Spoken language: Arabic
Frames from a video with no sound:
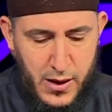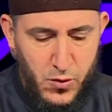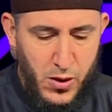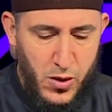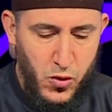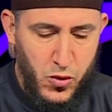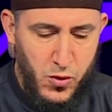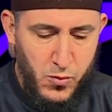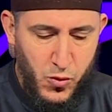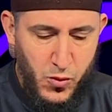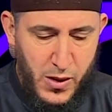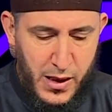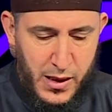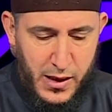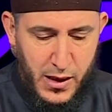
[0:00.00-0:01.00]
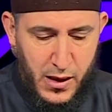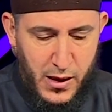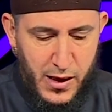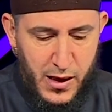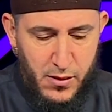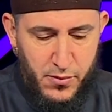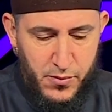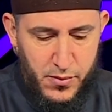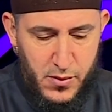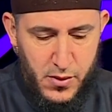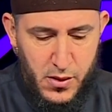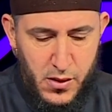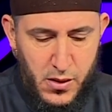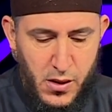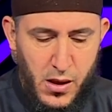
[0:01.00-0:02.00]
هو حكم الإقلاب
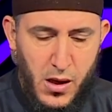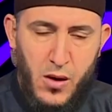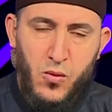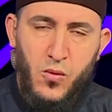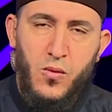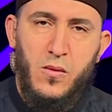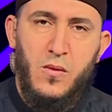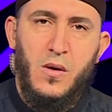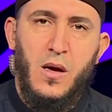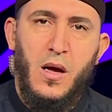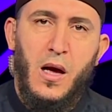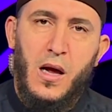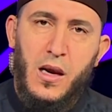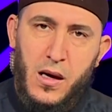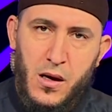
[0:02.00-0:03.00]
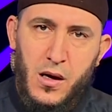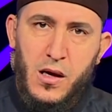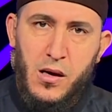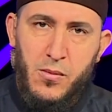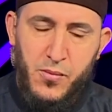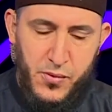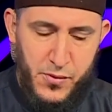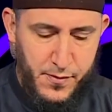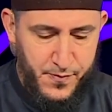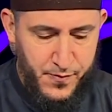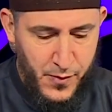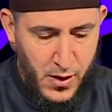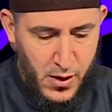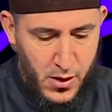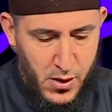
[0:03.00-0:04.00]
أو القلب
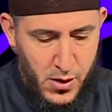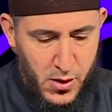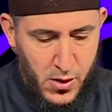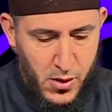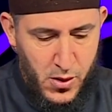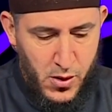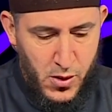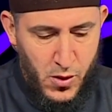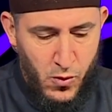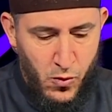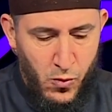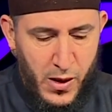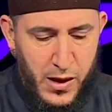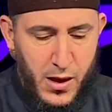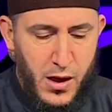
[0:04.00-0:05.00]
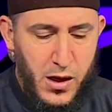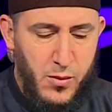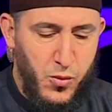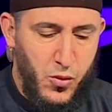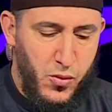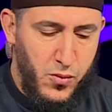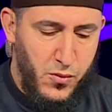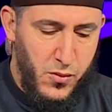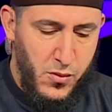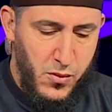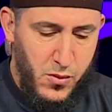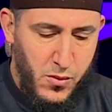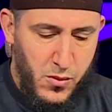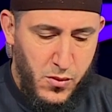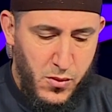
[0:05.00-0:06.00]
والقلب
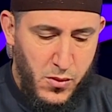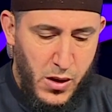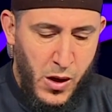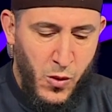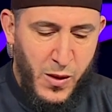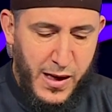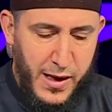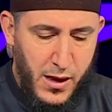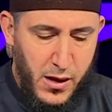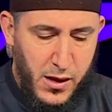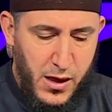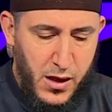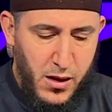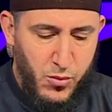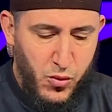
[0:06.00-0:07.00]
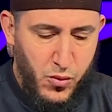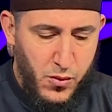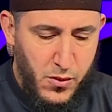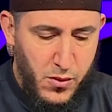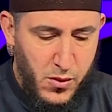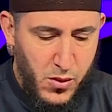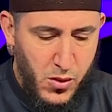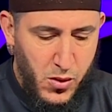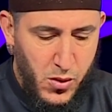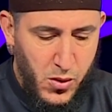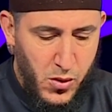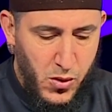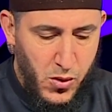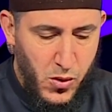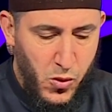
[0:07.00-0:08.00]
أو الإقلاب
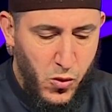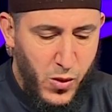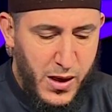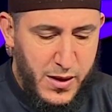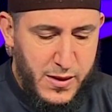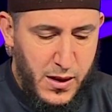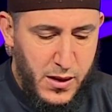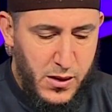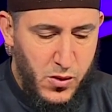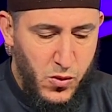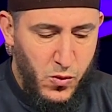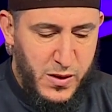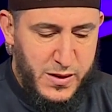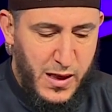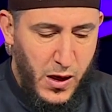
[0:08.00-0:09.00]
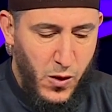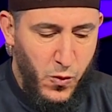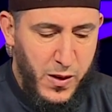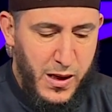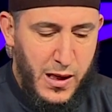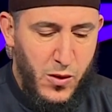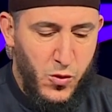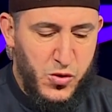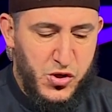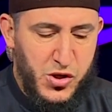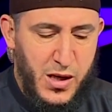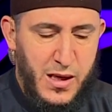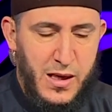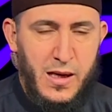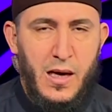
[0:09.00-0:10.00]
لغة هو تحويل
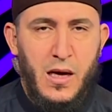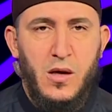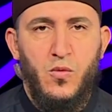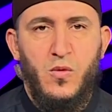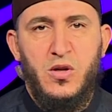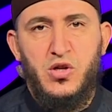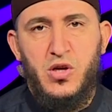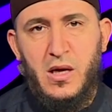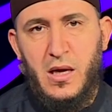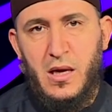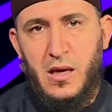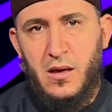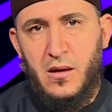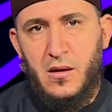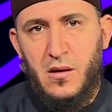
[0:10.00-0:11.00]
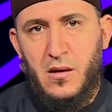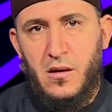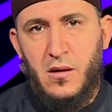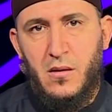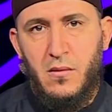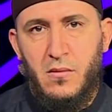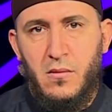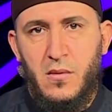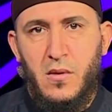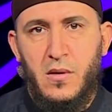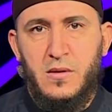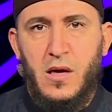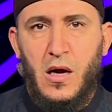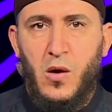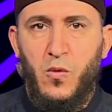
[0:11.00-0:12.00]
الشيء عن وجهه
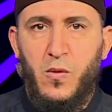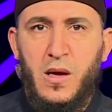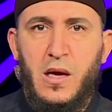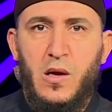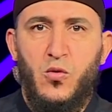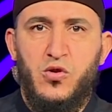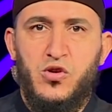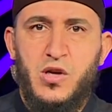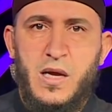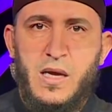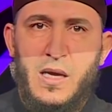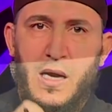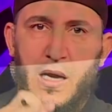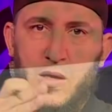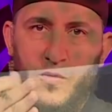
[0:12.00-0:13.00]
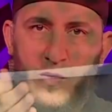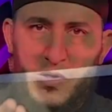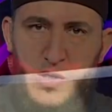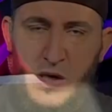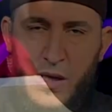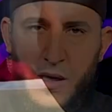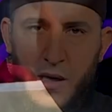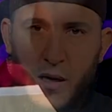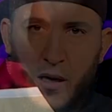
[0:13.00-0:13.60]
تحويل الشيء عن وجهه